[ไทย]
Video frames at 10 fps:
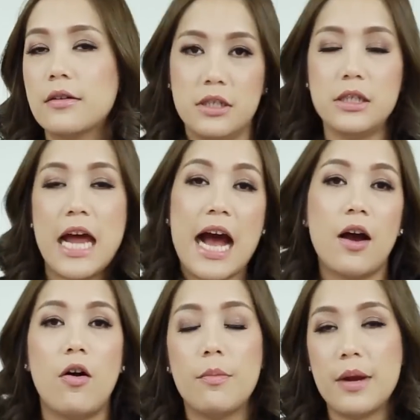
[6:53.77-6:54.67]
ชื่อดัง
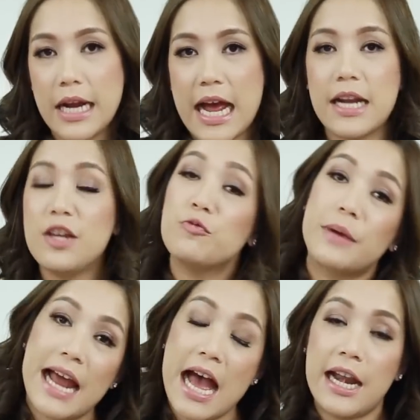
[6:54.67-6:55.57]
ของอเมริกาที่อยู่
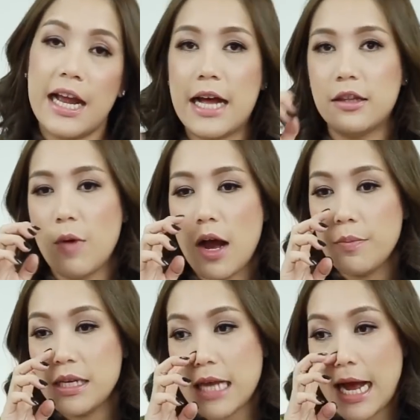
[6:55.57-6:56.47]
มานานนะคะแต่ว่าเขา
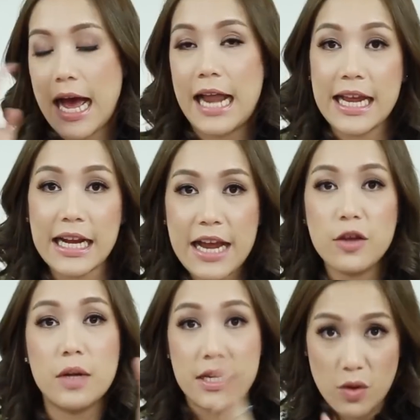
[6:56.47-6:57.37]
มีสาขาเล็กๆ
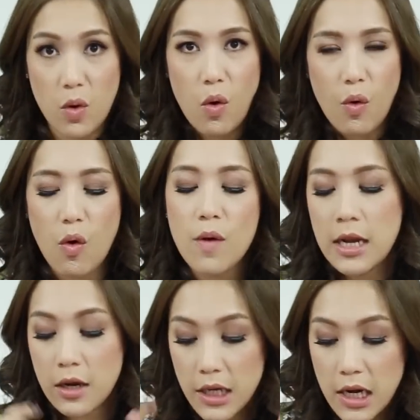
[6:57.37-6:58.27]
อยู่ในโซโห
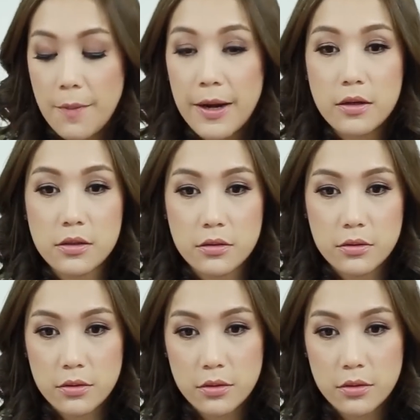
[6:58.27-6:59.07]
แล้วก็เดินเข้าไปแล้วก็เจอ